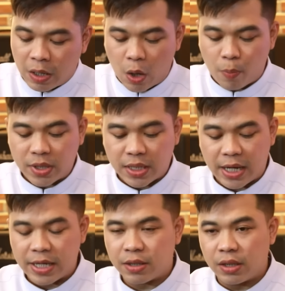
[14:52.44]
เราไม่
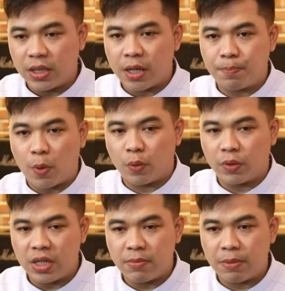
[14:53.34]
ใช้เกลือป่น
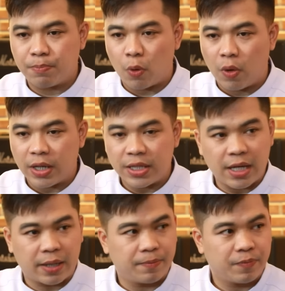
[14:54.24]
ที่มันป่นละ
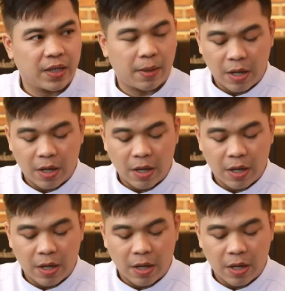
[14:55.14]
เอียดนะ